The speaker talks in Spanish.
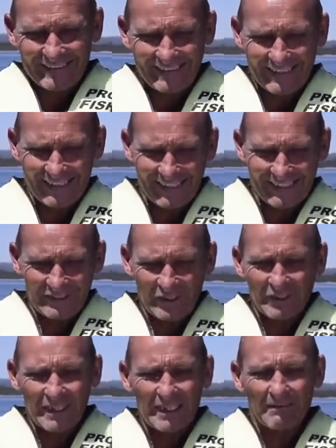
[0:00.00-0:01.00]
en
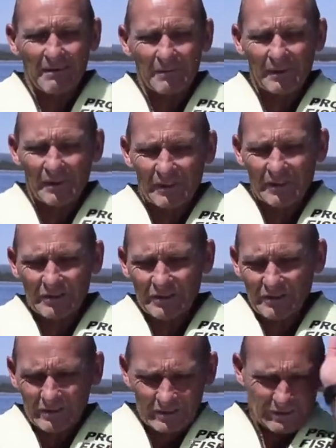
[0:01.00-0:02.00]
donde
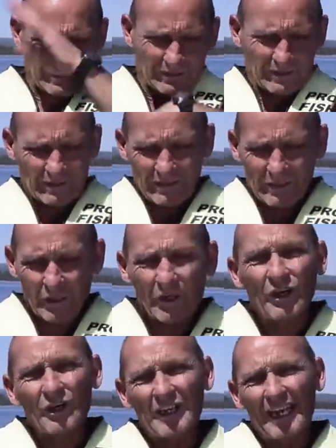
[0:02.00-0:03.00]
íbamos con
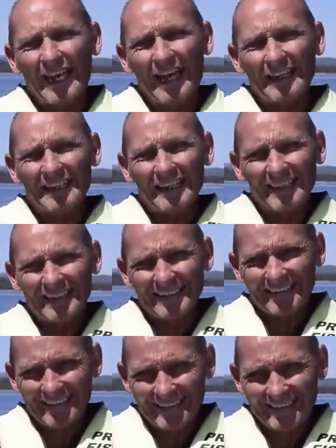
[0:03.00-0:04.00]
Jorge Canela,
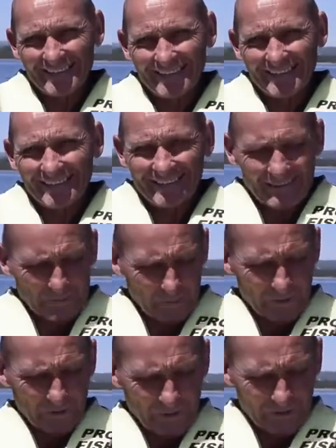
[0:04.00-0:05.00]

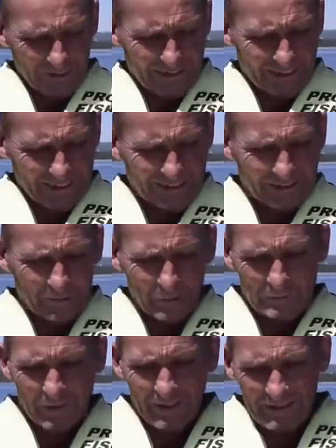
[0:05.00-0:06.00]
uno de los integrantes del
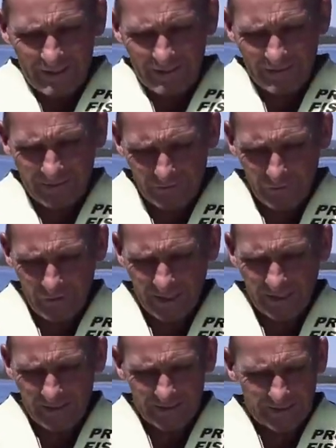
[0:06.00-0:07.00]
grupo. Ahí
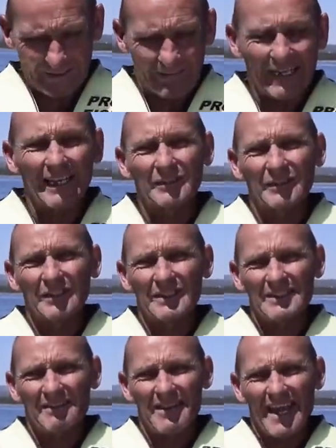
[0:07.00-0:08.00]
fui navegando
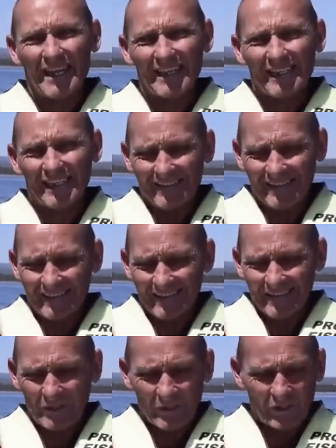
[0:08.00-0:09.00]
ese viaje
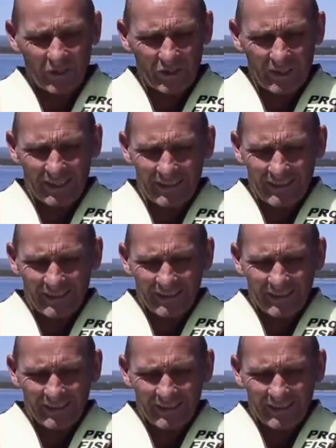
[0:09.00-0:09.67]
con Jorge